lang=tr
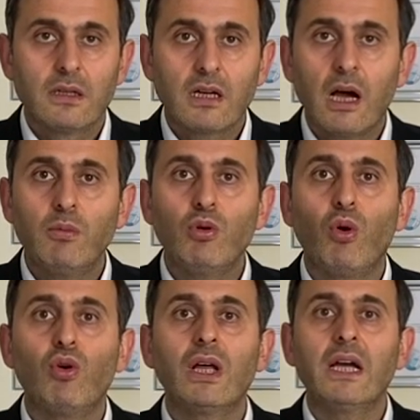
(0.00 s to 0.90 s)
kabul
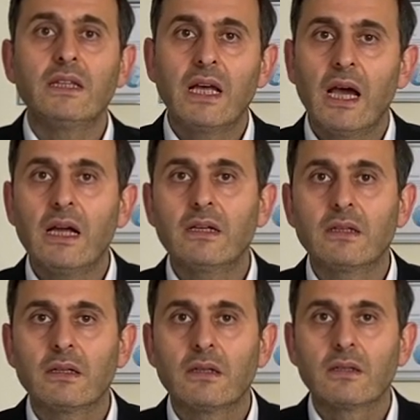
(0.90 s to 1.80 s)
onay değer
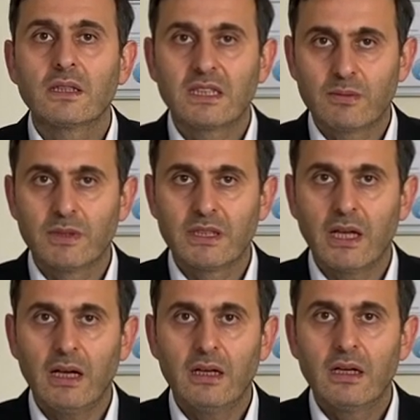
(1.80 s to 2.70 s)

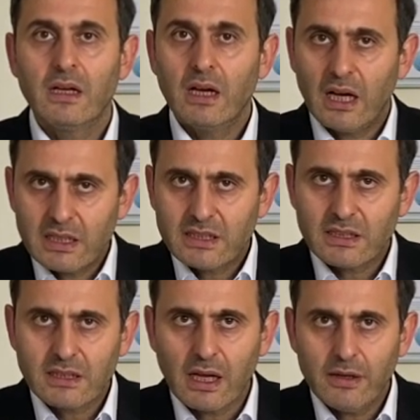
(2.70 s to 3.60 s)
kısmında
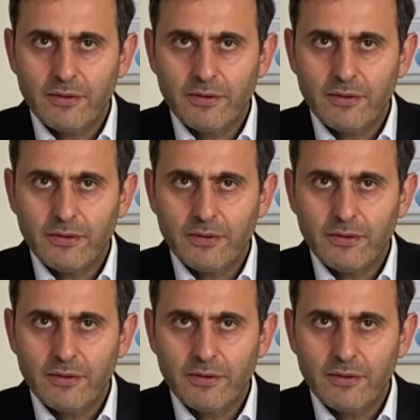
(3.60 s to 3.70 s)
hazırsa